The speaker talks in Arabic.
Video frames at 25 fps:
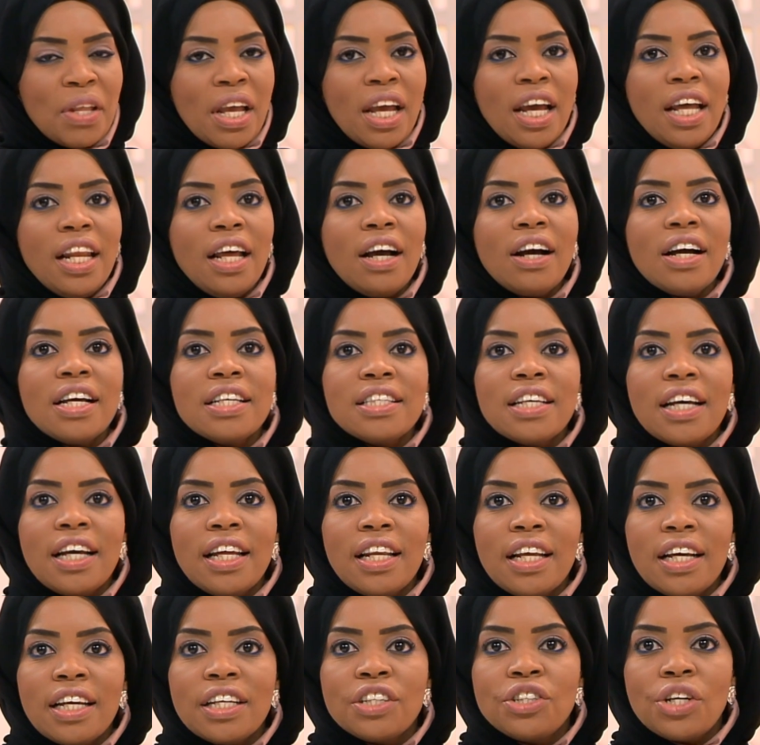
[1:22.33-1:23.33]
الحائزة
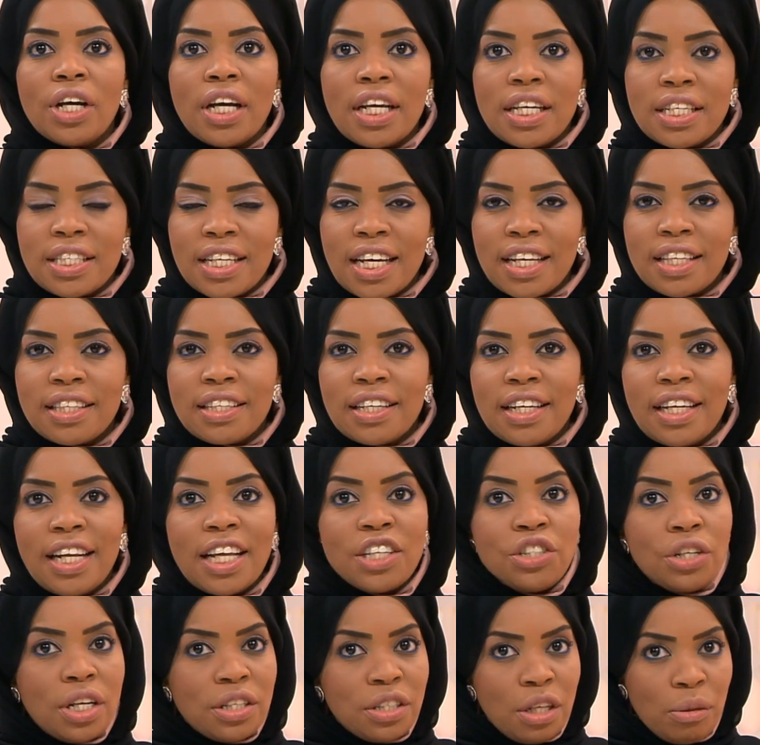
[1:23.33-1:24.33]
على جائزة
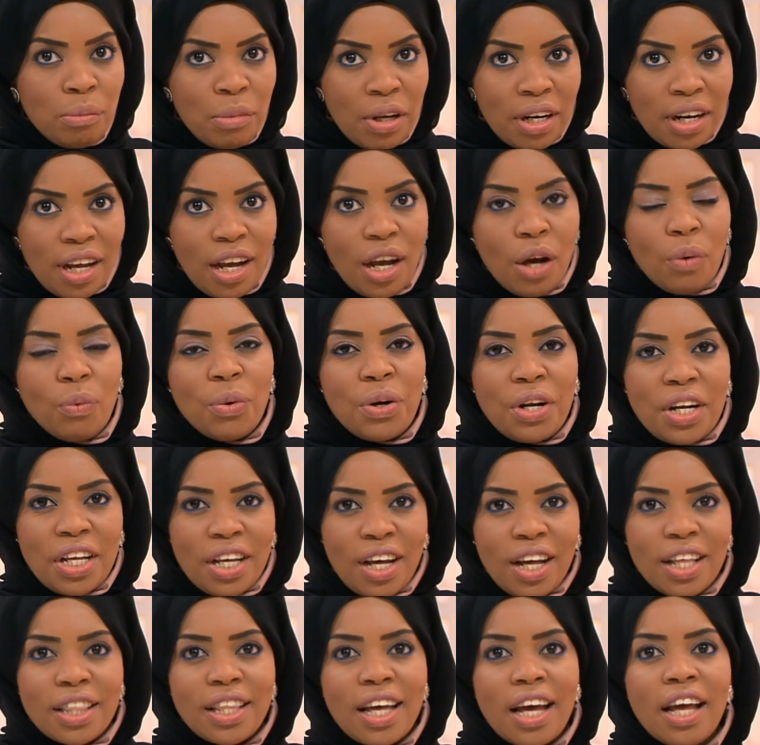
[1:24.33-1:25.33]
لجنة المرأة
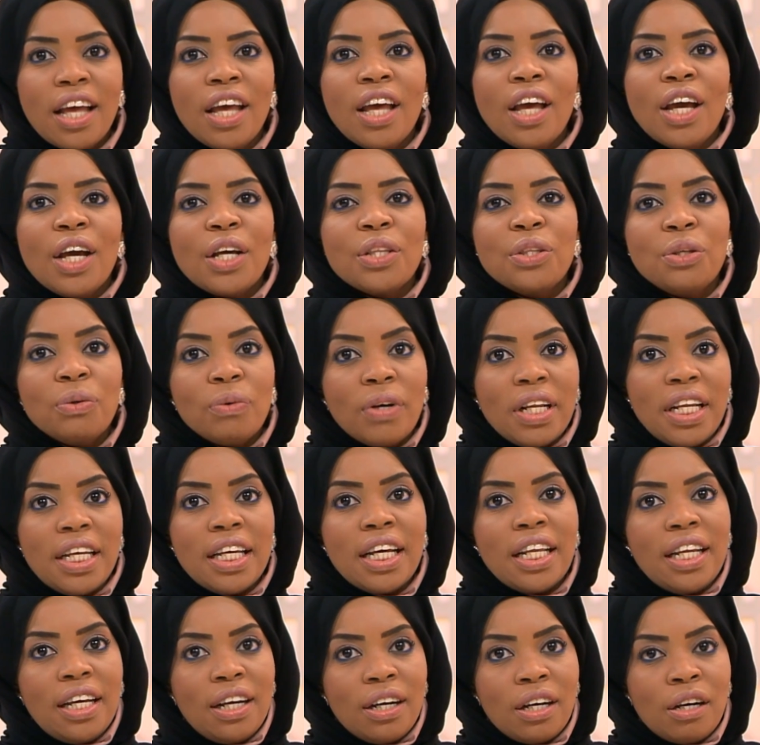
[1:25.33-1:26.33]
والرياضة الدولية
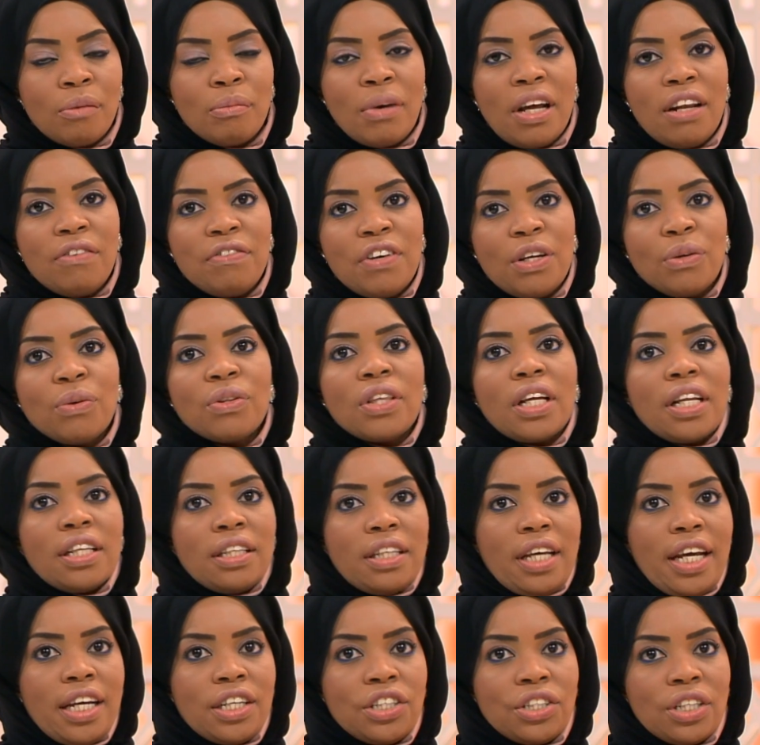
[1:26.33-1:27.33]
لعام
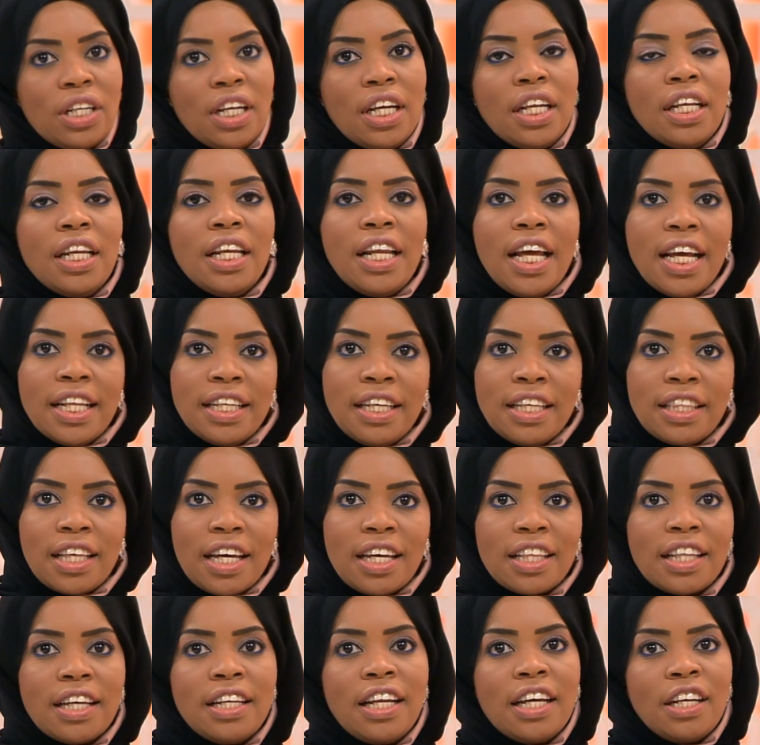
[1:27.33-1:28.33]
2013 للحديث
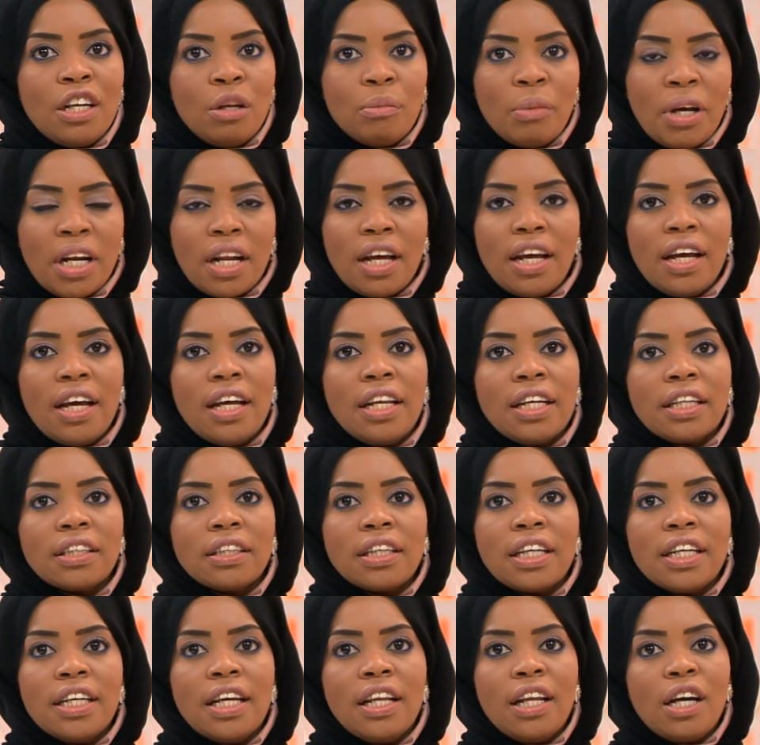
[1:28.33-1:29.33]
أيضا عن المرأة
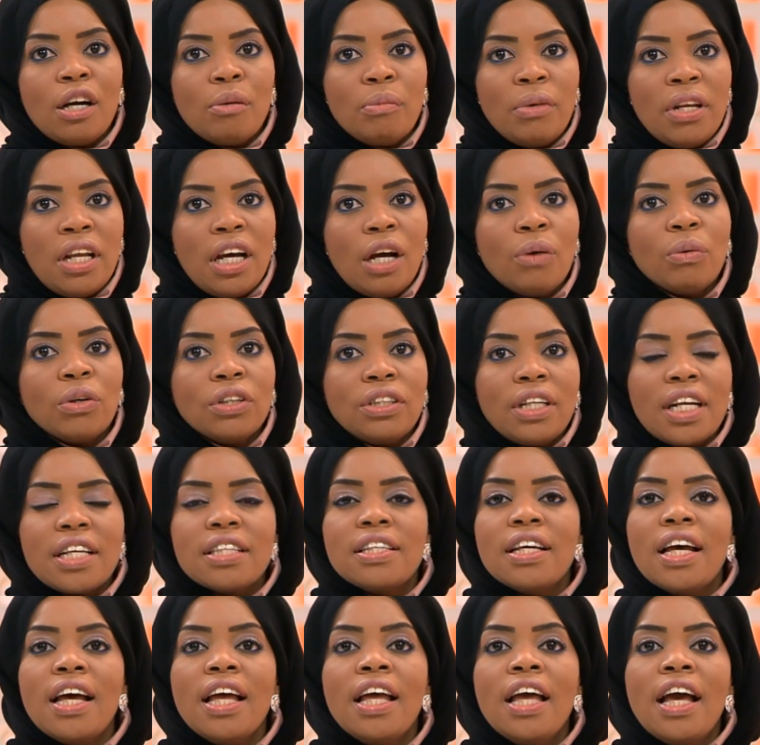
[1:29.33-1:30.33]
القطرية العاملة
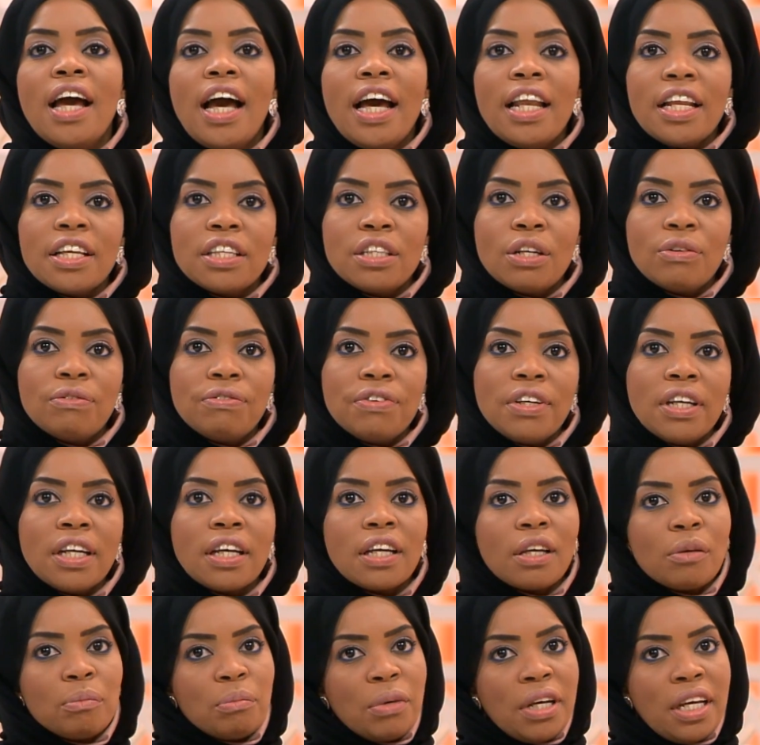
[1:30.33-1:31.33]
وقدرتها على التوفيق
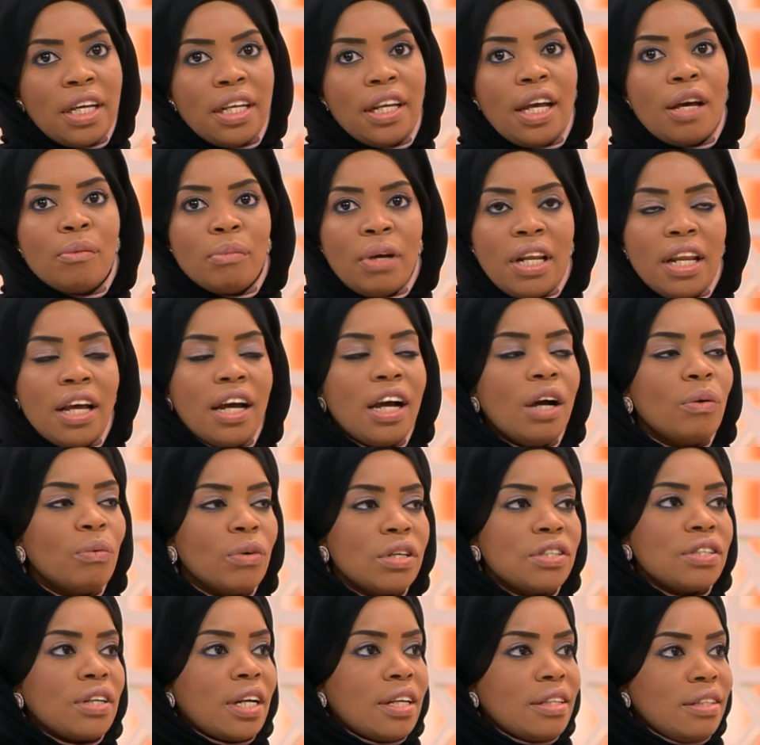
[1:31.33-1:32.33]
بين عملها
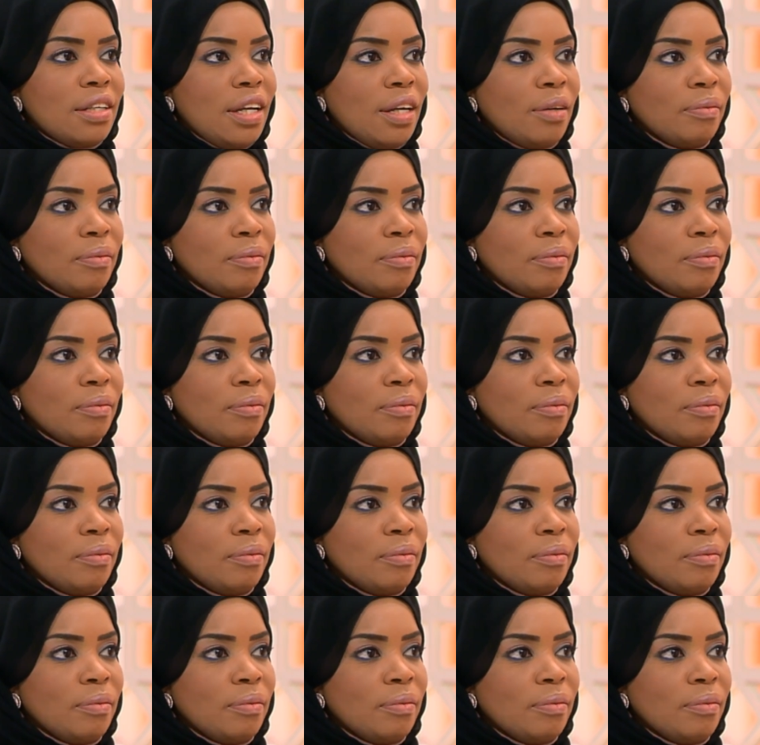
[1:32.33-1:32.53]
وأسرتها